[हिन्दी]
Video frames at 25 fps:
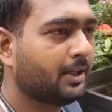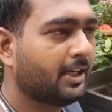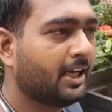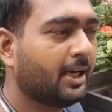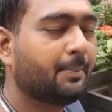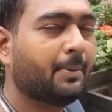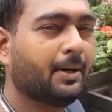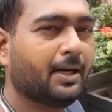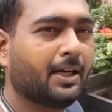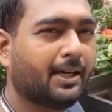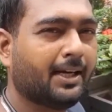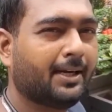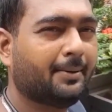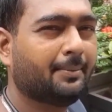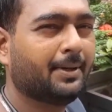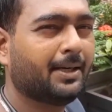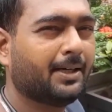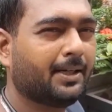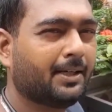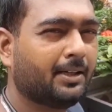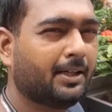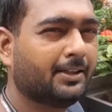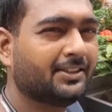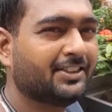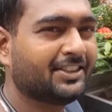एक बार एक
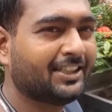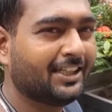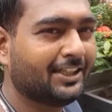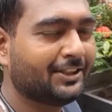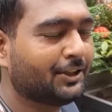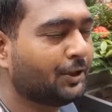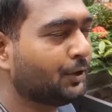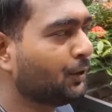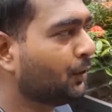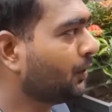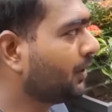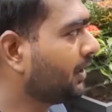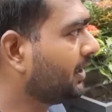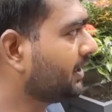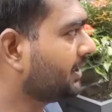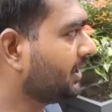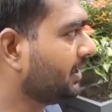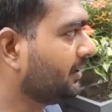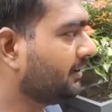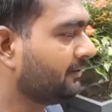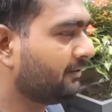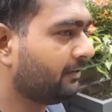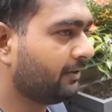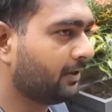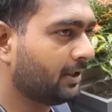बार एजिटेशन हो रहा
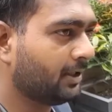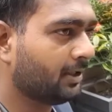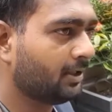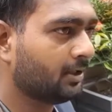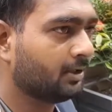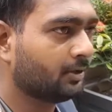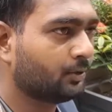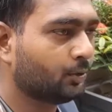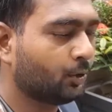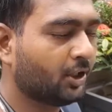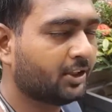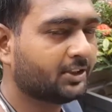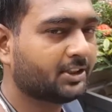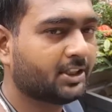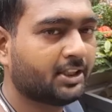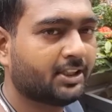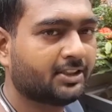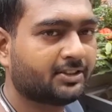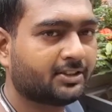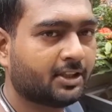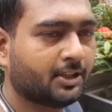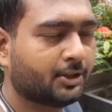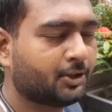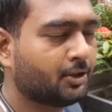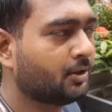था फिर थोड़ा सा
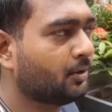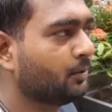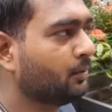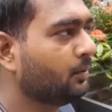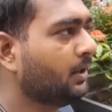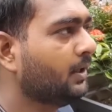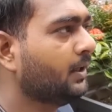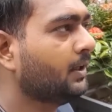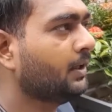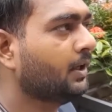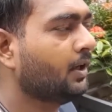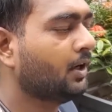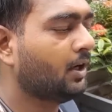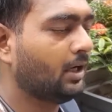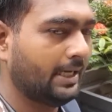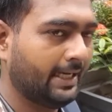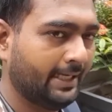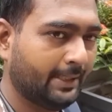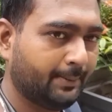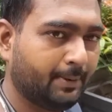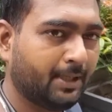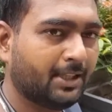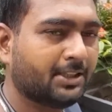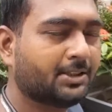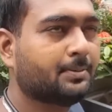डिस्कशन हुआ
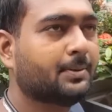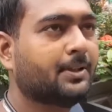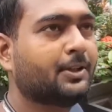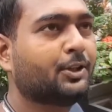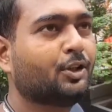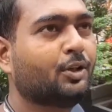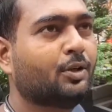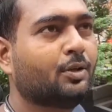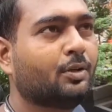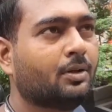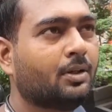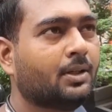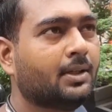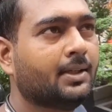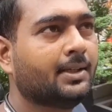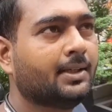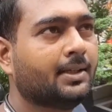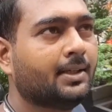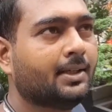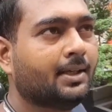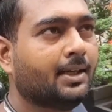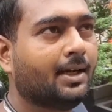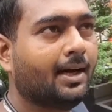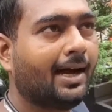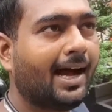आई पास में तो
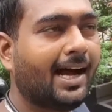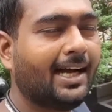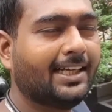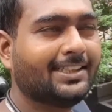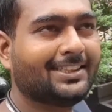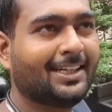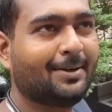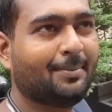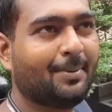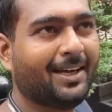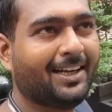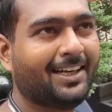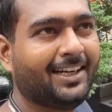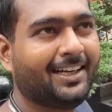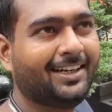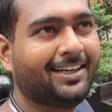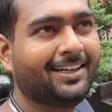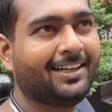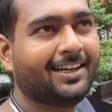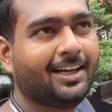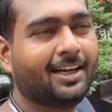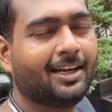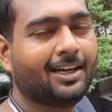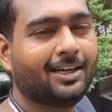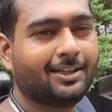आज हमारी
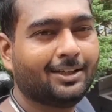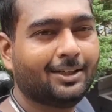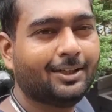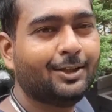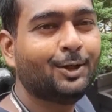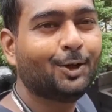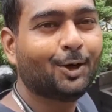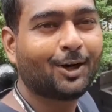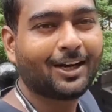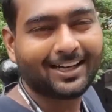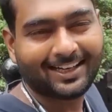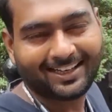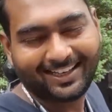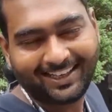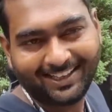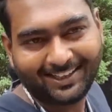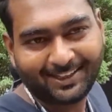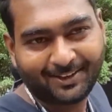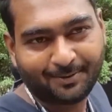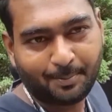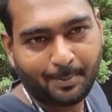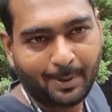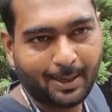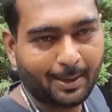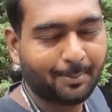लोकल
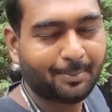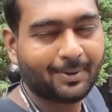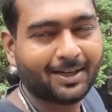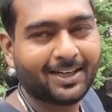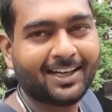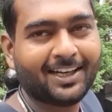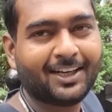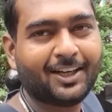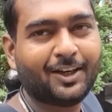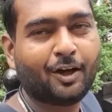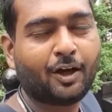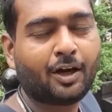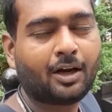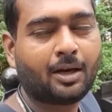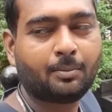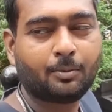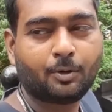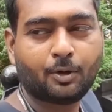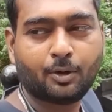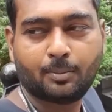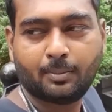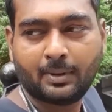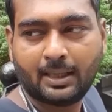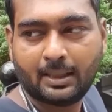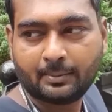गाइड मैम बनेगी और
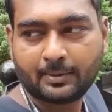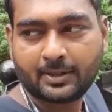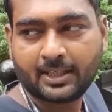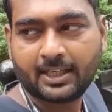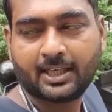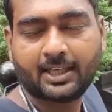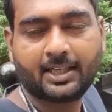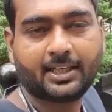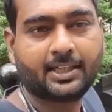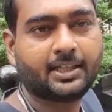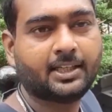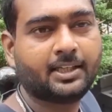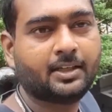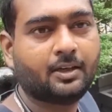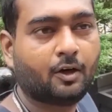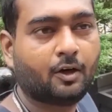हमको मैम कहलाएंगी